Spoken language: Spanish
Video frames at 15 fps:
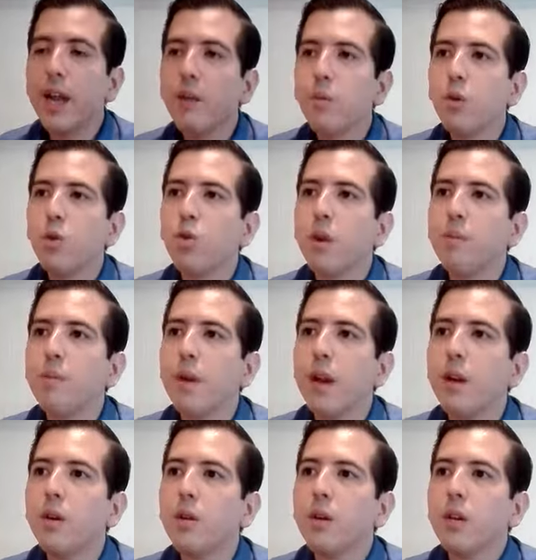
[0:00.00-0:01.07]
genera mucho
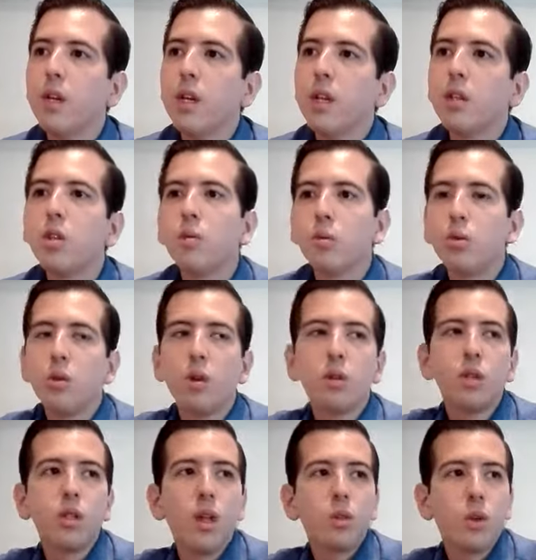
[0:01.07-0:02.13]
empleo. Somos
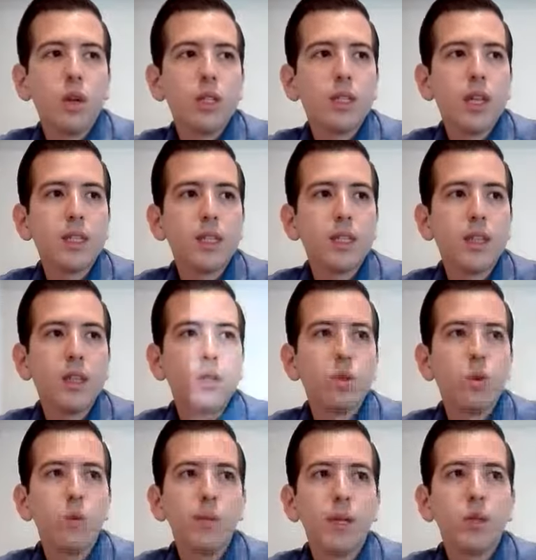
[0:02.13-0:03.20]
uno de los estados con las tasas
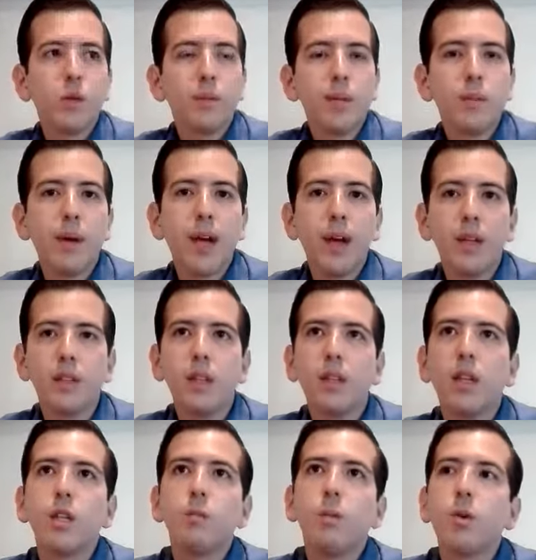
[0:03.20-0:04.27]
de desocupación más
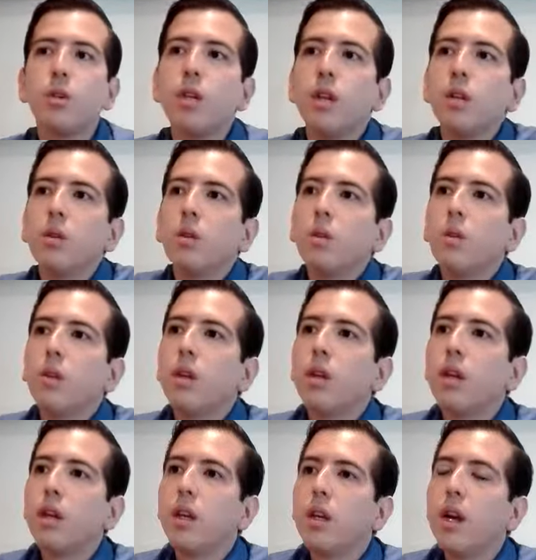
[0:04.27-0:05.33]
bajas, el 3% eh,
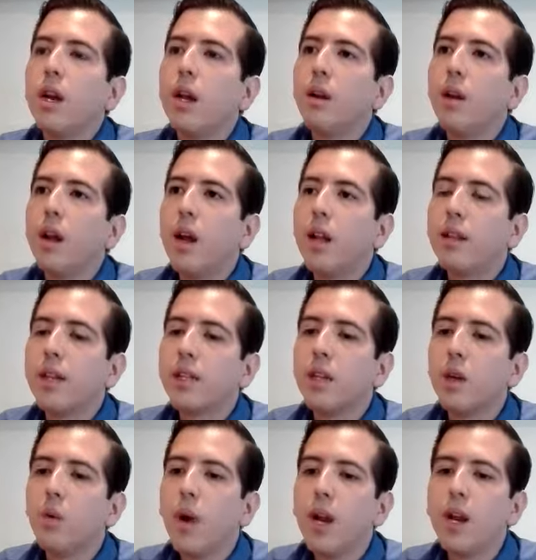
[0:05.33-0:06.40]
a, a
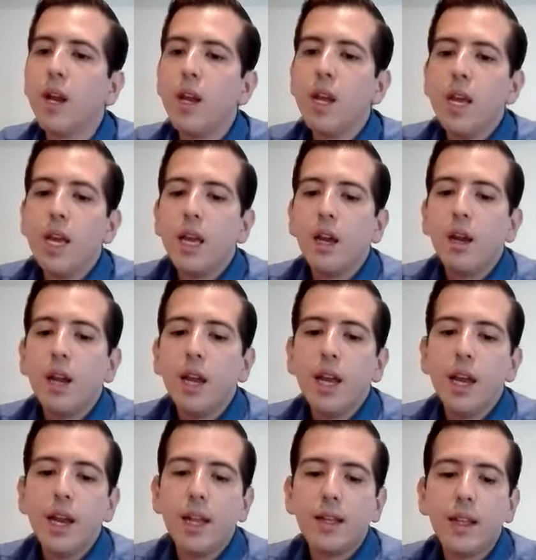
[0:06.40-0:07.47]
tasa anual.
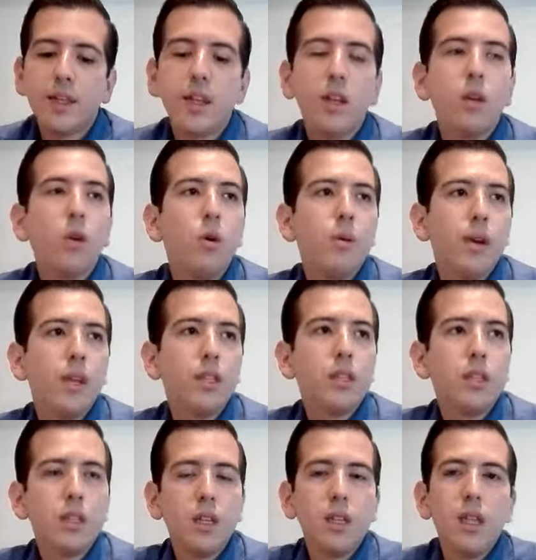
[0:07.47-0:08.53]
Eh, la tasa en
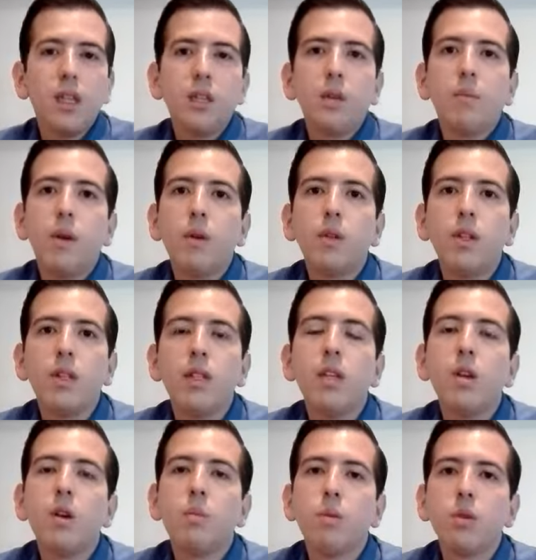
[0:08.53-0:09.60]
jóvenes de desempleo es
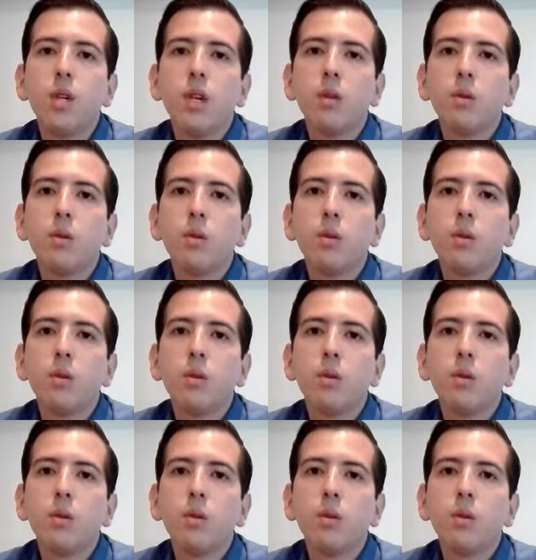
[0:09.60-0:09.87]
el 5%.